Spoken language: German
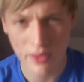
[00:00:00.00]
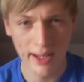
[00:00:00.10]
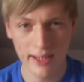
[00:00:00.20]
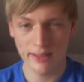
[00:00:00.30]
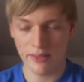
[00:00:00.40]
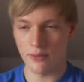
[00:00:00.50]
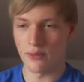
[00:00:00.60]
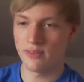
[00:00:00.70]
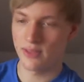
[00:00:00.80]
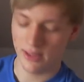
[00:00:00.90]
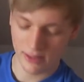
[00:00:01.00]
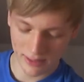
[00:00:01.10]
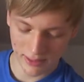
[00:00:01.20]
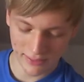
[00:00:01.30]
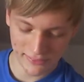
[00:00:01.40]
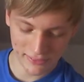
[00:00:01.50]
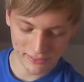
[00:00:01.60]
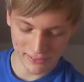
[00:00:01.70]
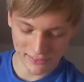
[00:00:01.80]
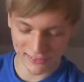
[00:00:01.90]
The Lake and the River heißt es.
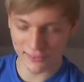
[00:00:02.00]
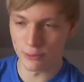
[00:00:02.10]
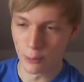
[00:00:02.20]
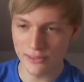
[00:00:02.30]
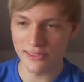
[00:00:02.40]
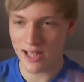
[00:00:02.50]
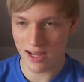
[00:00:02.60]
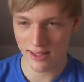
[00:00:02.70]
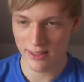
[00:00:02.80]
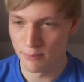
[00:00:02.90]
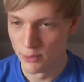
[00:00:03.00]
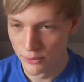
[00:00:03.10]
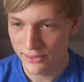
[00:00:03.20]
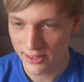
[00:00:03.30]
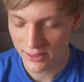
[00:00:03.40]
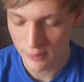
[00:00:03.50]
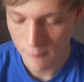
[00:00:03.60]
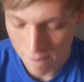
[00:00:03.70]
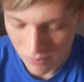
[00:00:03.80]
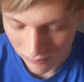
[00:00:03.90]
Das ist sozusagen ein Musical
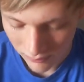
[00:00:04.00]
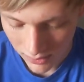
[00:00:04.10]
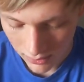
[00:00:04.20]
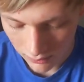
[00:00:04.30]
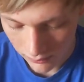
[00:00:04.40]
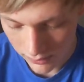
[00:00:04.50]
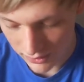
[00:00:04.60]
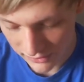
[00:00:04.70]
und